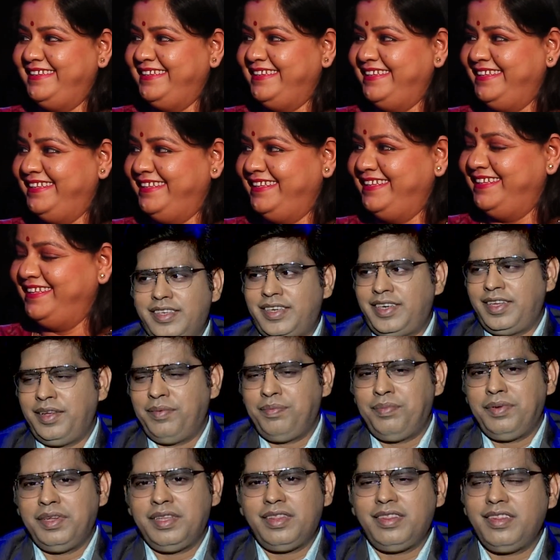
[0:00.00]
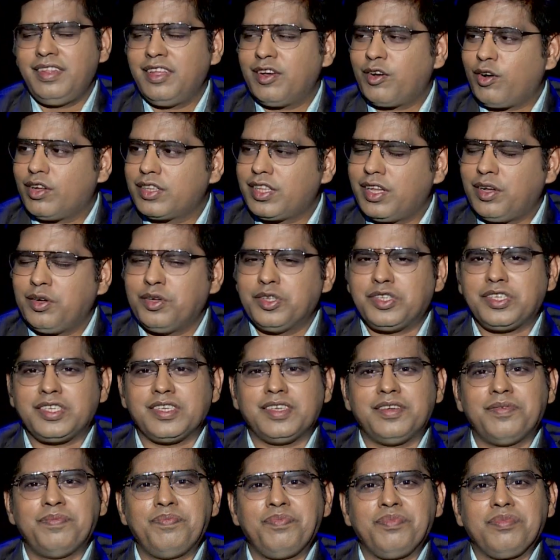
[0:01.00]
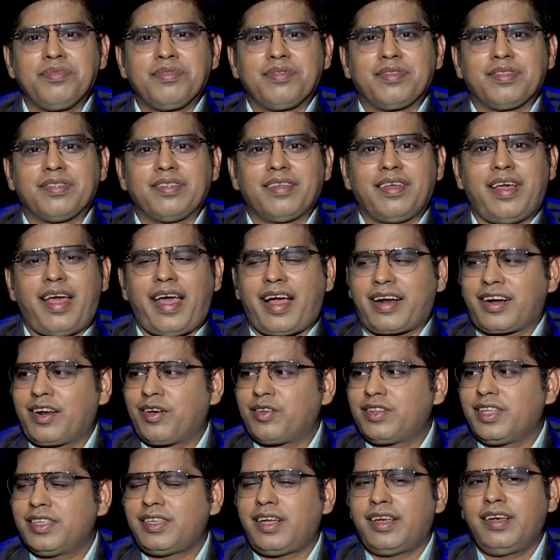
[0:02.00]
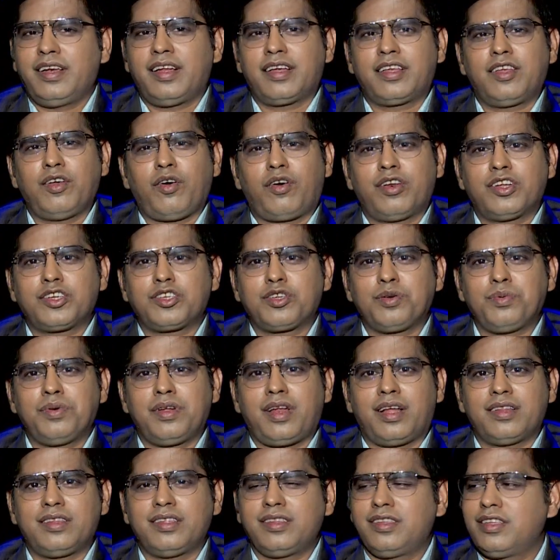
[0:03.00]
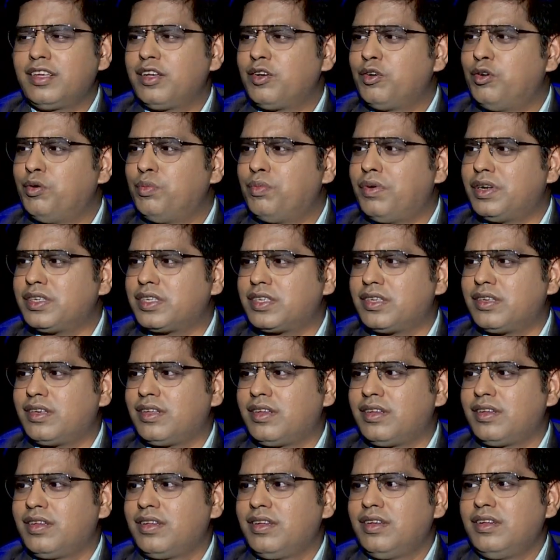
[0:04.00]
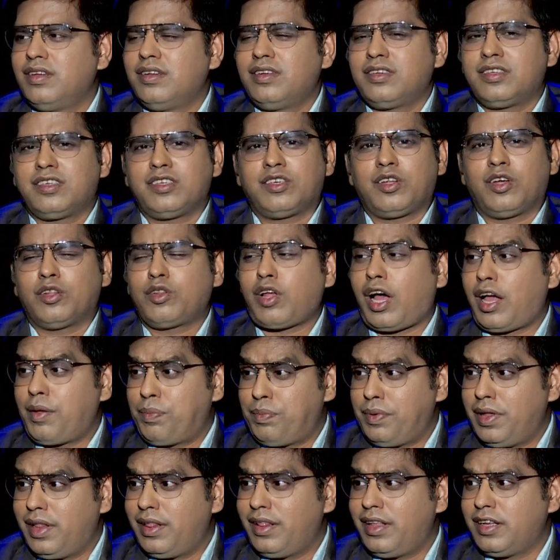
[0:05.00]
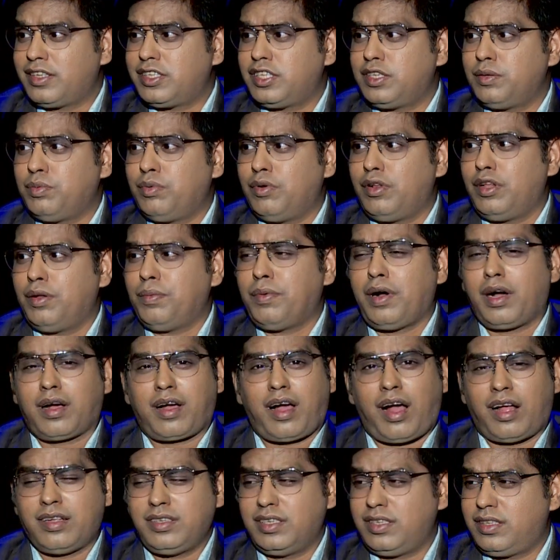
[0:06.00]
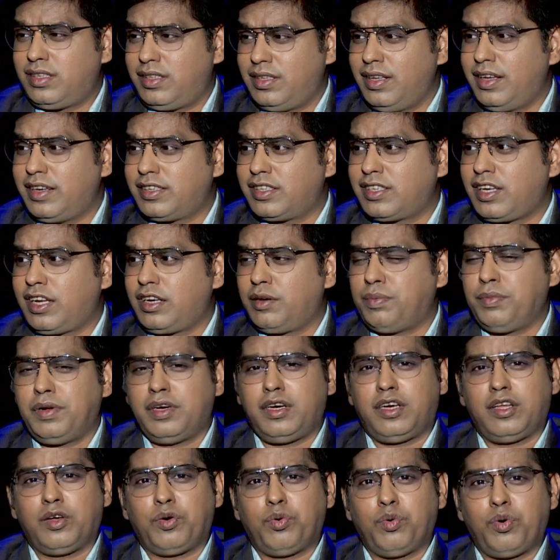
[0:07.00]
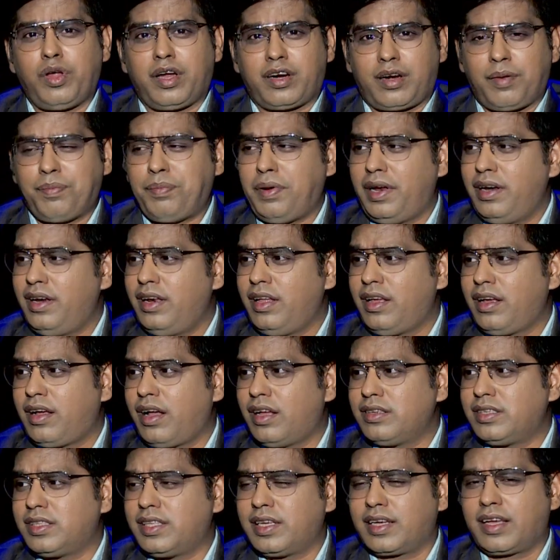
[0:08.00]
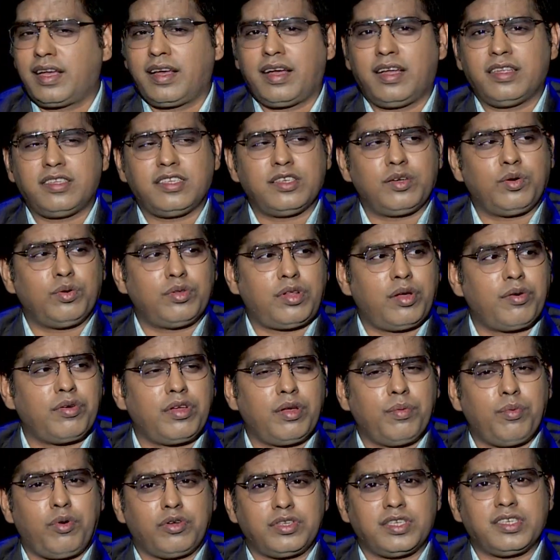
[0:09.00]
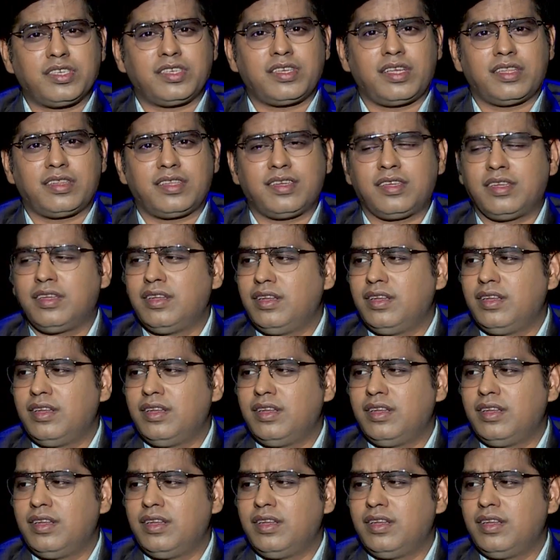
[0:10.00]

ঠিক ডিপ বিদ নিয়ে কথা হচ্ছে একটা কথা জানি রাখি অনেক সময় রাতের দিকে ঘুম আসে না সেটা হয়তো আইপিএল দেখছি বলে বা কাজের এক্সাইটমেন্টে কোনো একটা পেন্ডিং কাজ থেকে গেছে কোথাও গিয়ে বসের সাথে